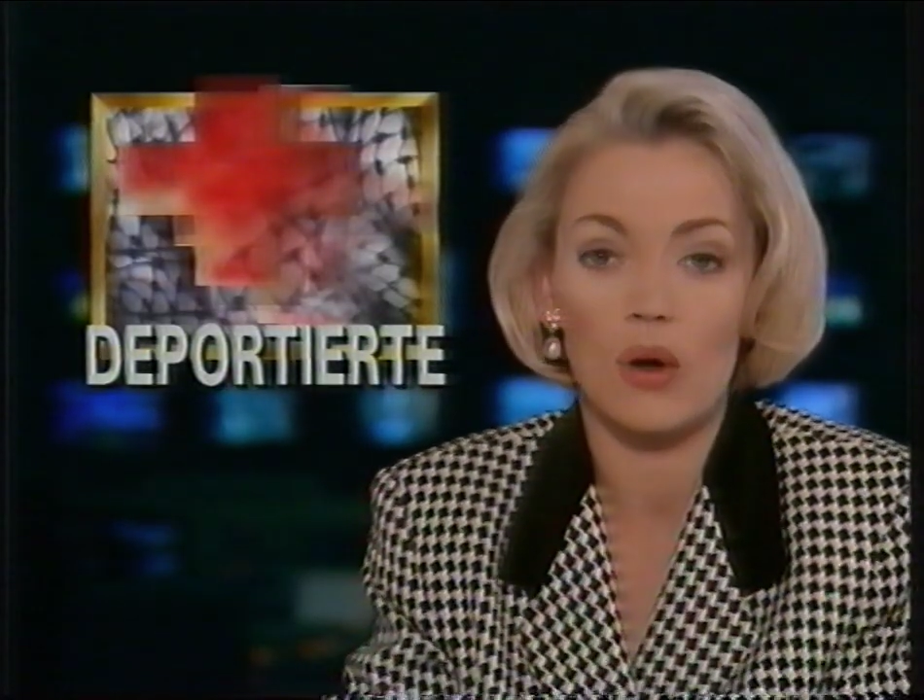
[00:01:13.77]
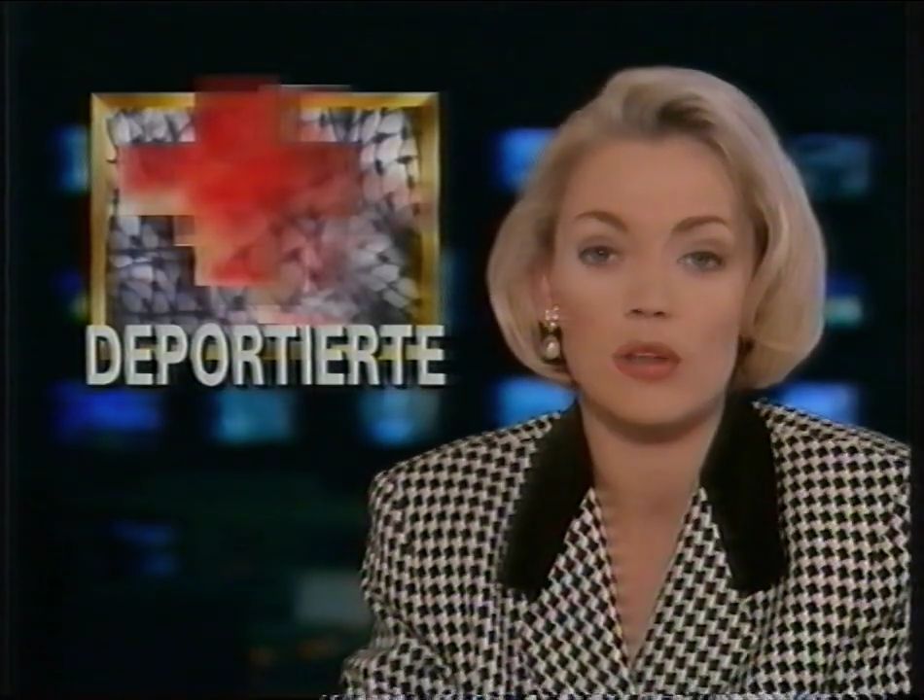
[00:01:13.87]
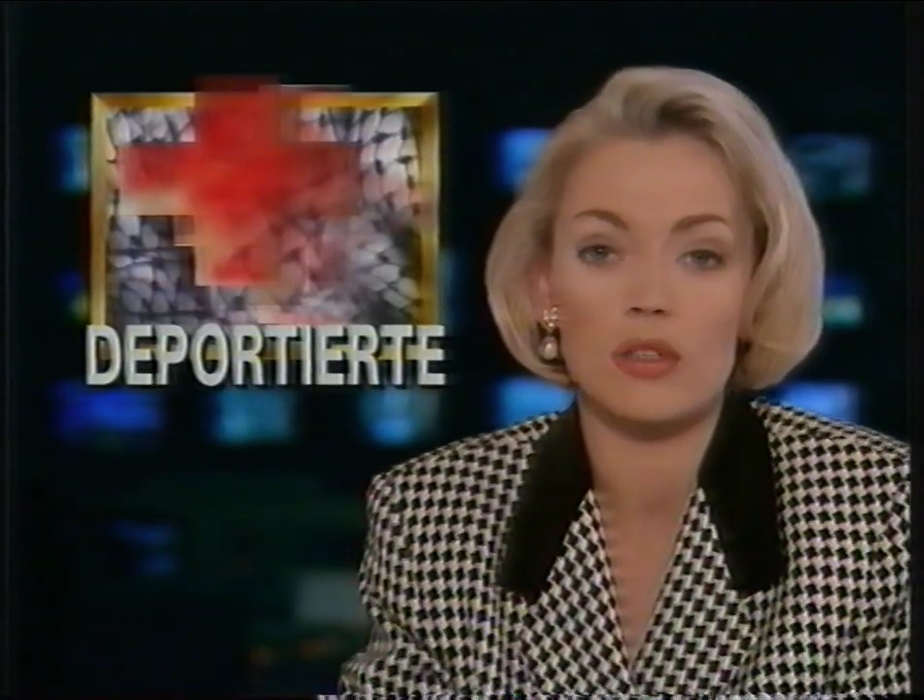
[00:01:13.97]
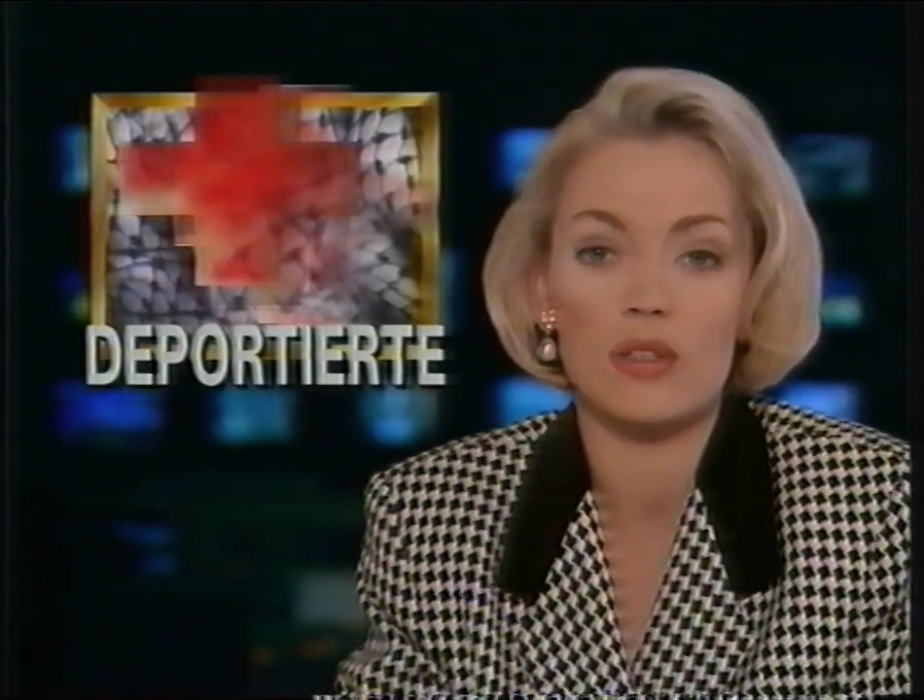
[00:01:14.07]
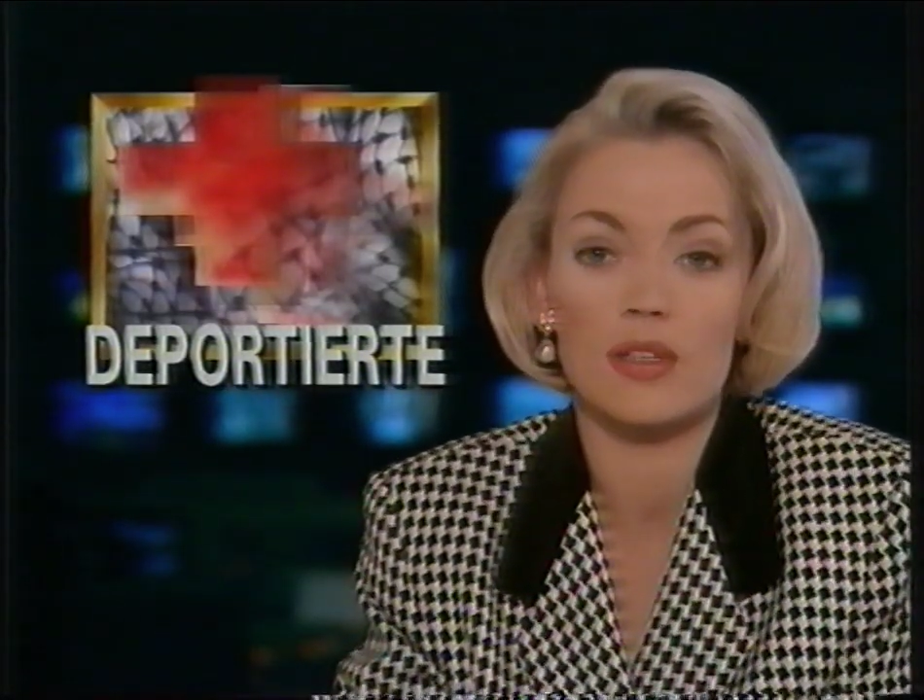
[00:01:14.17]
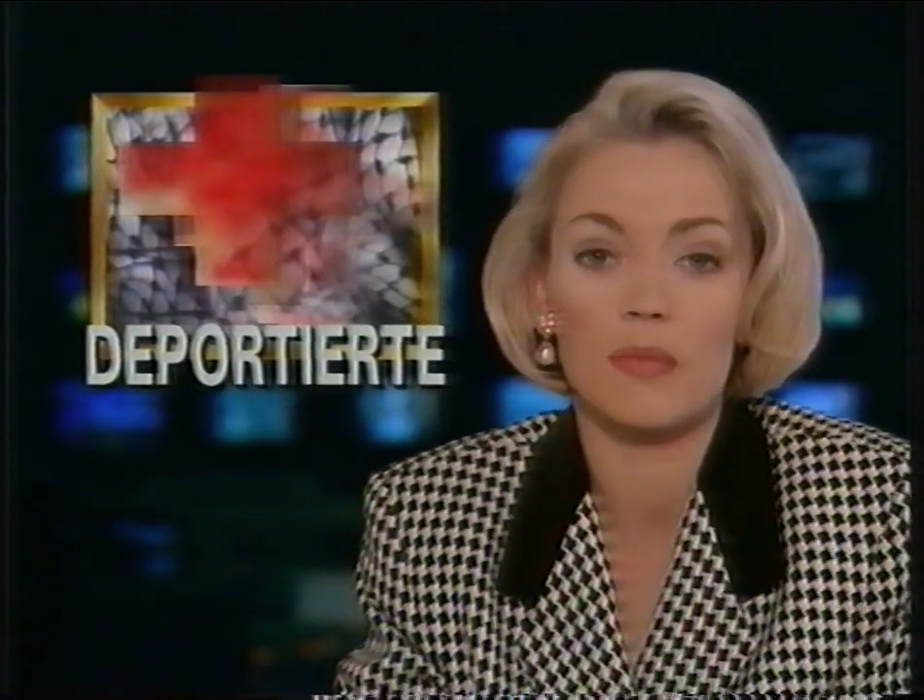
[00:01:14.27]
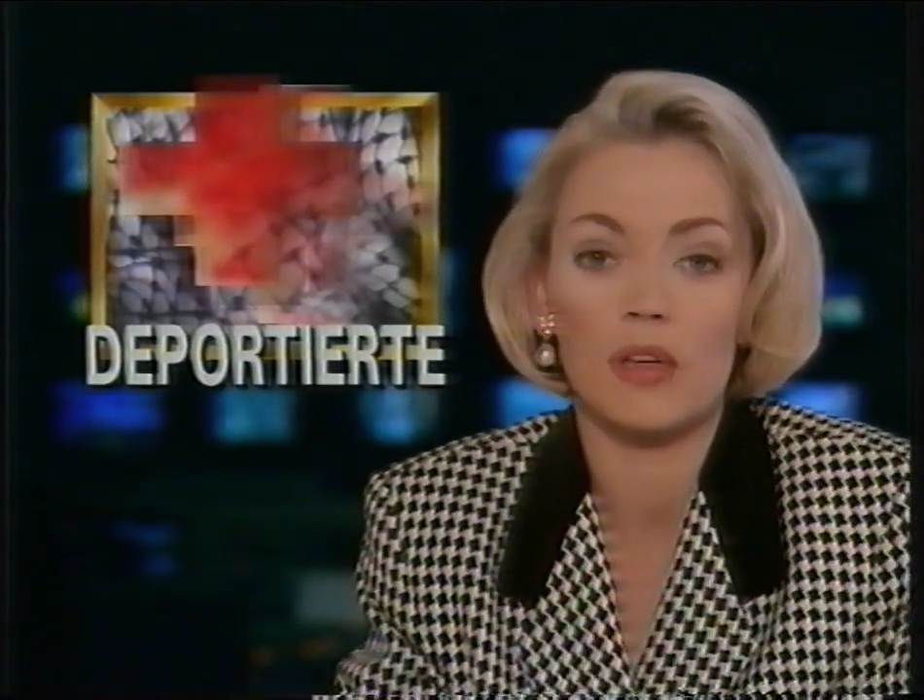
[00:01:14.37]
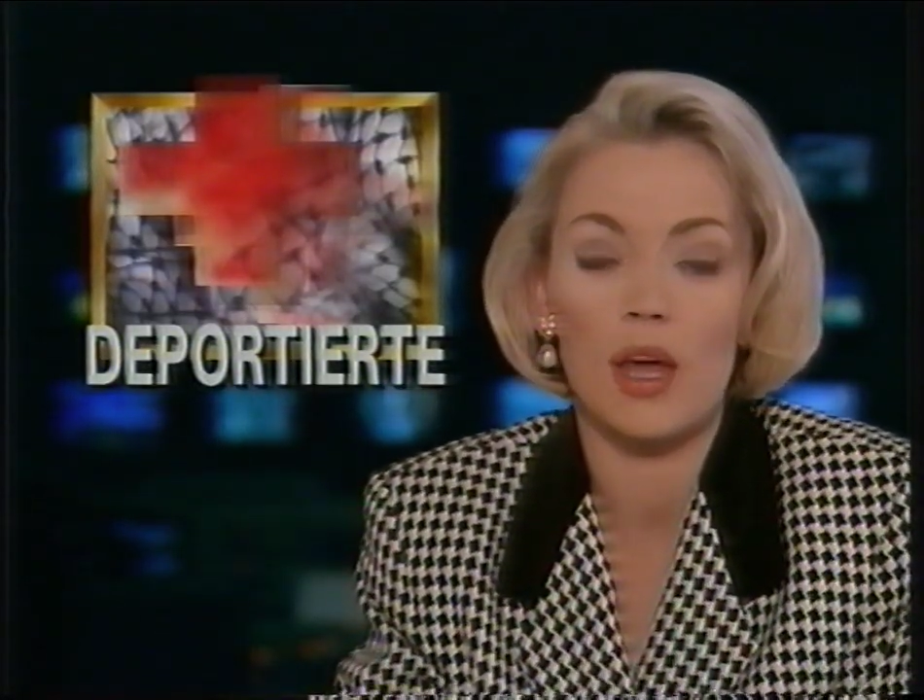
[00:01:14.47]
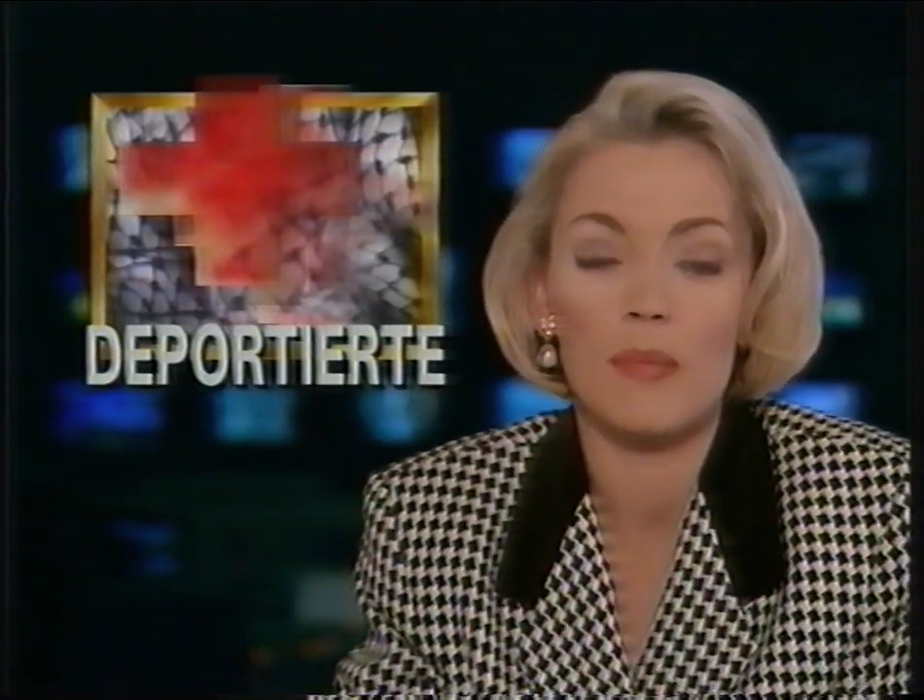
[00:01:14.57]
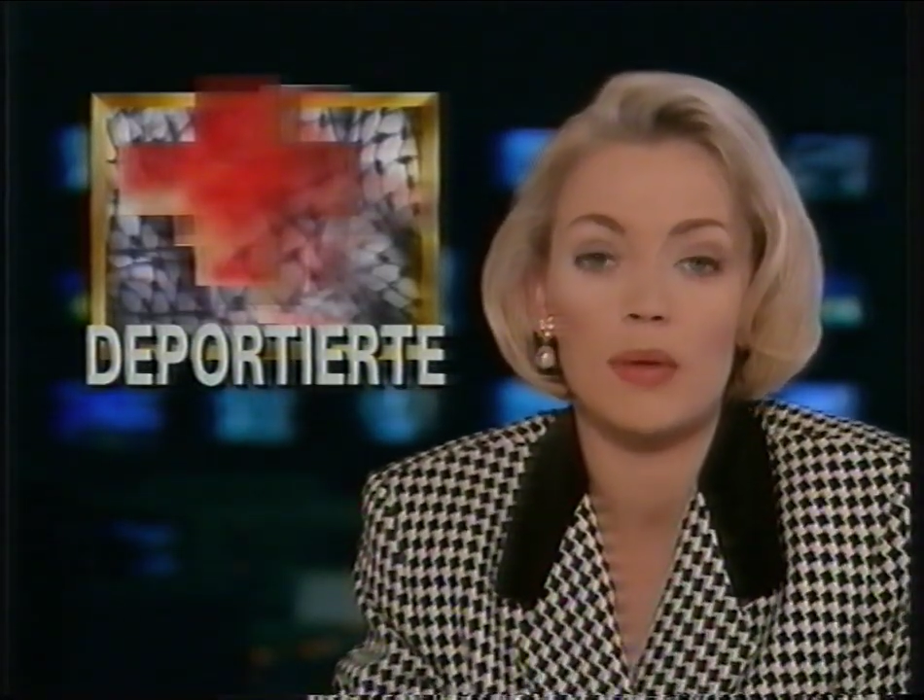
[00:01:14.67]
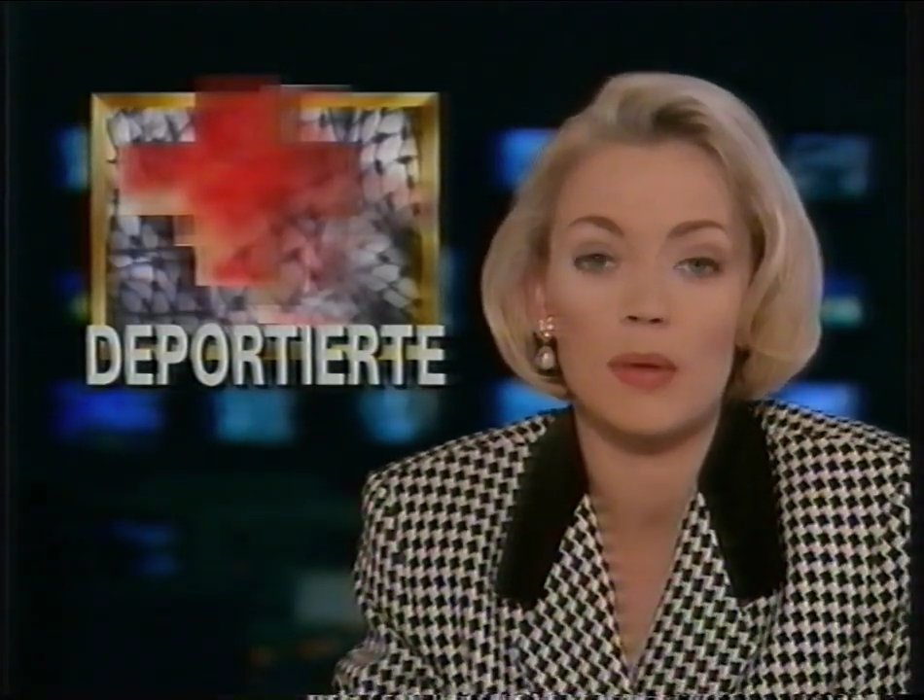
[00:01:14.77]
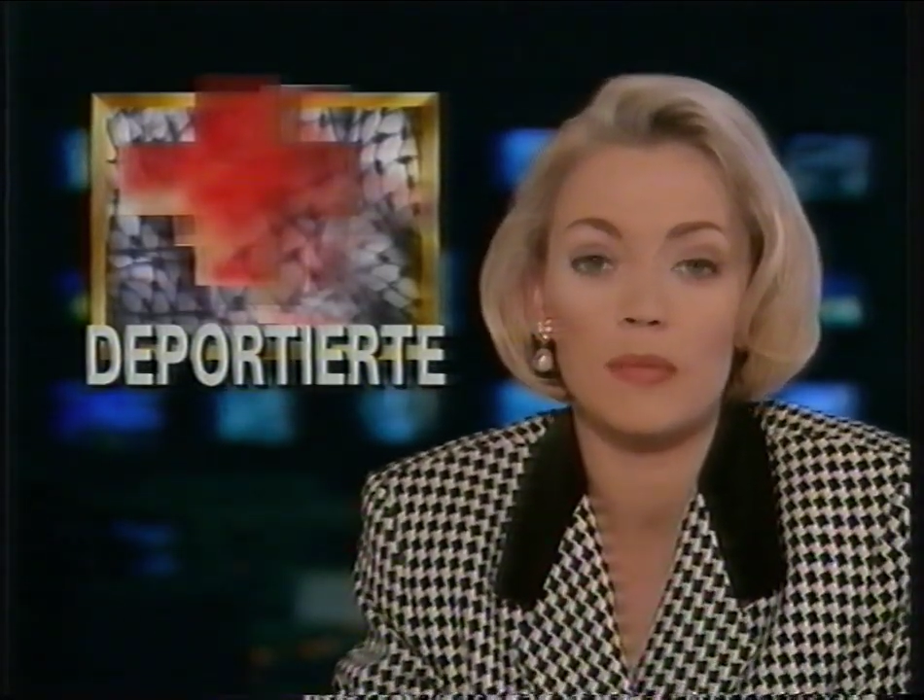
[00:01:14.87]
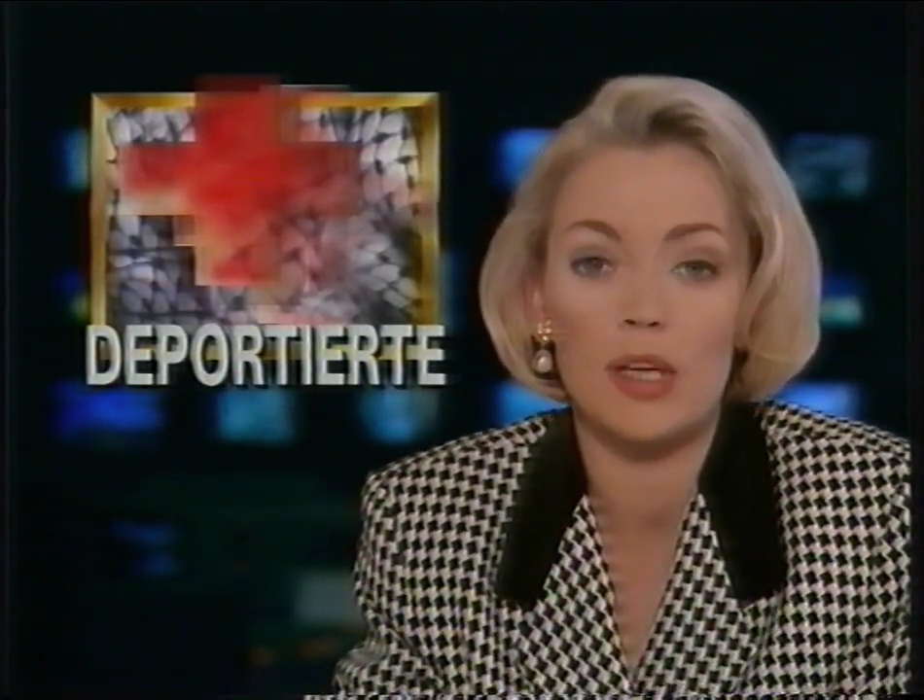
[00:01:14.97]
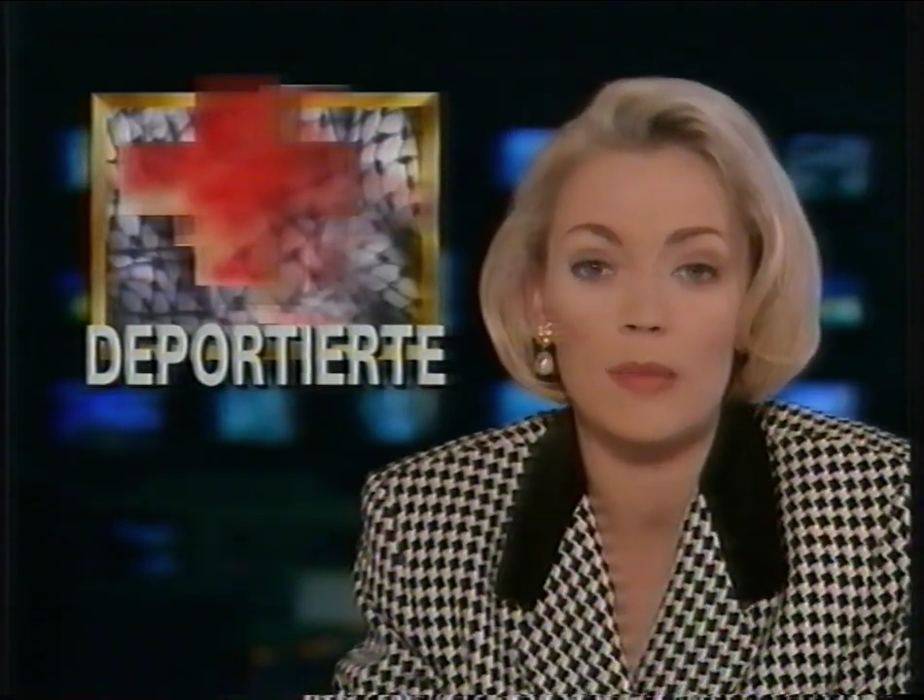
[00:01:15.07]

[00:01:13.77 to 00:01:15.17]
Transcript: heute aus dem Camp im